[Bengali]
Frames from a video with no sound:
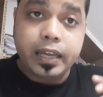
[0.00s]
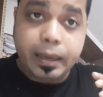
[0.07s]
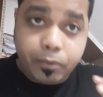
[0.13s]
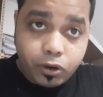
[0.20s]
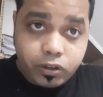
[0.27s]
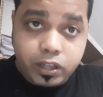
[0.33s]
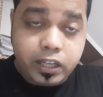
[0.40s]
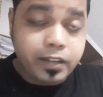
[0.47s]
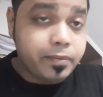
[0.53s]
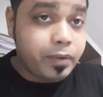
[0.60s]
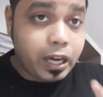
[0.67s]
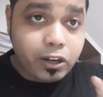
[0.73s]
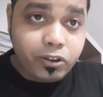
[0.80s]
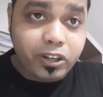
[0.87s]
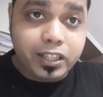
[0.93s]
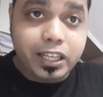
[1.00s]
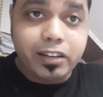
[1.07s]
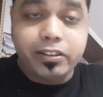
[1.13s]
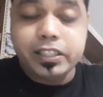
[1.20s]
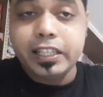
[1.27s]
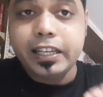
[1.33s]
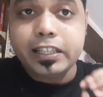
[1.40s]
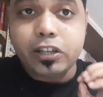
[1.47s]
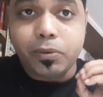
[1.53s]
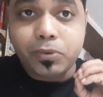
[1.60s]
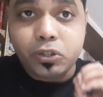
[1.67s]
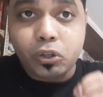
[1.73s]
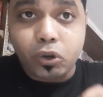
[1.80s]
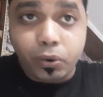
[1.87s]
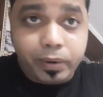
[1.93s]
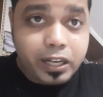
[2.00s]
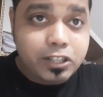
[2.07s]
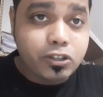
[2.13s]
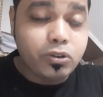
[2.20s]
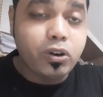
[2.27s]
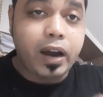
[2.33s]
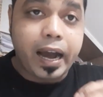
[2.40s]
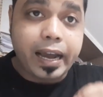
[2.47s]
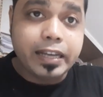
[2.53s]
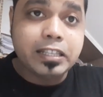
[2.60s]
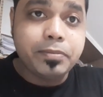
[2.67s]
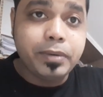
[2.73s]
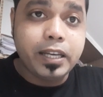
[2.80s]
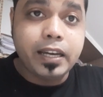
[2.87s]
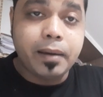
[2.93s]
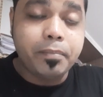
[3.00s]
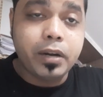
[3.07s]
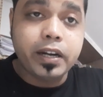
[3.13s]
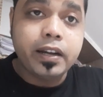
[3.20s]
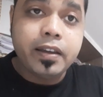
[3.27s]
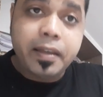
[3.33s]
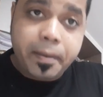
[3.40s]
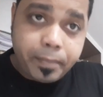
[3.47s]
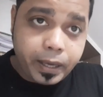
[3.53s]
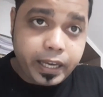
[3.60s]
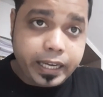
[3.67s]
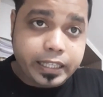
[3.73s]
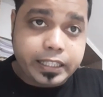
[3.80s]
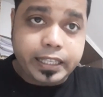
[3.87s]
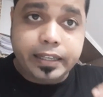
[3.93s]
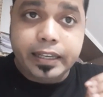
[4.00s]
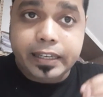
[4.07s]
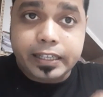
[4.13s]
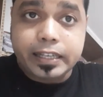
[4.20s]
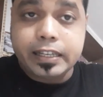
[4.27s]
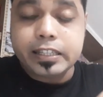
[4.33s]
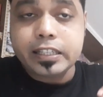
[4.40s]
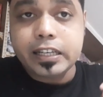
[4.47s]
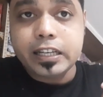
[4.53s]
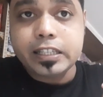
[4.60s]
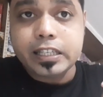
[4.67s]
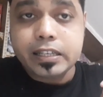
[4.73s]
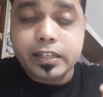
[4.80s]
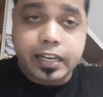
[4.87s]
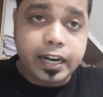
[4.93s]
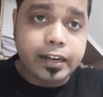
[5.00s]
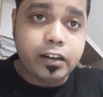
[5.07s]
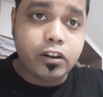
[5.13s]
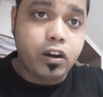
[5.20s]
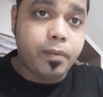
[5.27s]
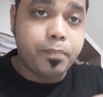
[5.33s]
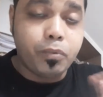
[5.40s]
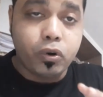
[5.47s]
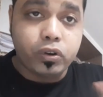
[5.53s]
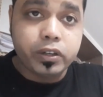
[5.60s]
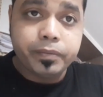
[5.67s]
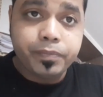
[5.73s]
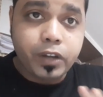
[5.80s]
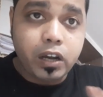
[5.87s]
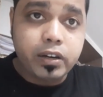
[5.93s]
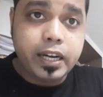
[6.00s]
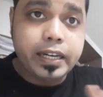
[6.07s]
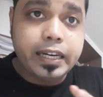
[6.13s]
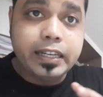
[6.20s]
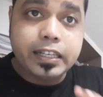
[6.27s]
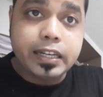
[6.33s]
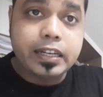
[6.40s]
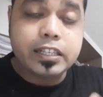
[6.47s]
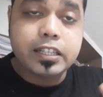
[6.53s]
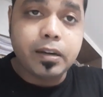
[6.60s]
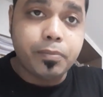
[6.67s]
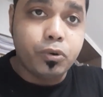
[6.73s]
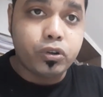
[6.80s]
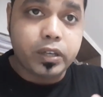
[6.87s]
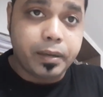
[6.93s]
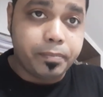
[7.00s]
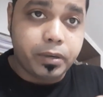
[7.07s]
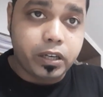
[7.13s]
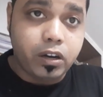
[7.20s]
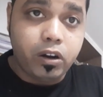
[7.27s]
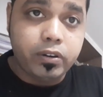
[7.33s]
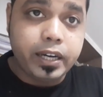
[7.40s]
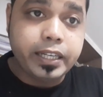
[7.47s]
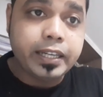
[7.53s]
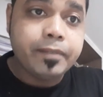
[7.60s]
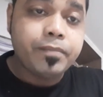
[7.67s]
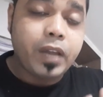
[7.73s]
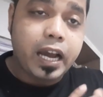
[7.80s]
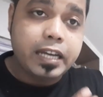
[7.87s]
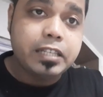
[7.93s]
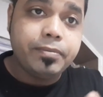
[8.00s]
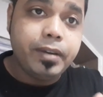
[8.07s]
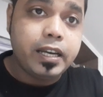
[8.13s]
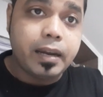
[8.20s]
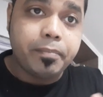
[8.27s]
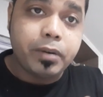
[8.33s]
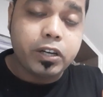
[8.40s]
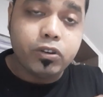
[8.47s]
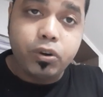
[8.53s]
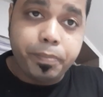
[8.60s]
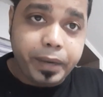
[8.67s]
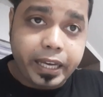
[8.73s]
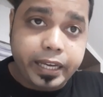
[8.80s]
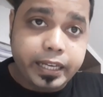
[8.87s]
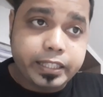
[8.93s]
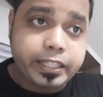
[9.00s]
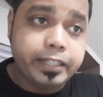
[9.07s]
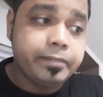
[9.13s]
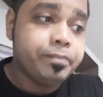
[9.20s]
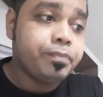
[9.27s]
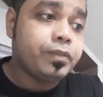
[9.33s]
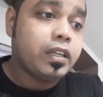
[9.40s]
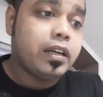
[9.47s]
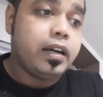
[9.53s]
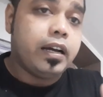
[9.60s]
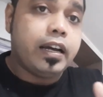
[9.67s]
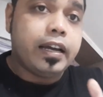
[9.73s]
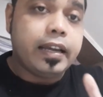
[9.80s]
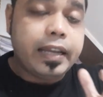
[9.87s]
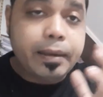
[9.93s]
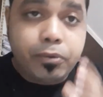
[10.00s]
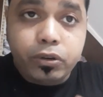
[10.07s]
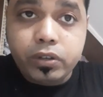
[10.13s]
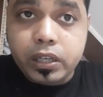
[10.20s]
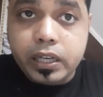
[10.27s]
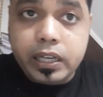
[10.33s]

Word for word: এবং ভালো কথা হলো যে সমস্ত নোভেলসগুলো আইএসবিএন নাম্বার পেয়ে গেছে ইন্টারন্যাশনাল স্ট্যান্ডার্ড অফ বুক অলরাইট ইন্টারন্যাশনাল বুক নাম্বার অলরাইট আইএসবিএন নাম্বারগুলো পেয়ে গেছে এবং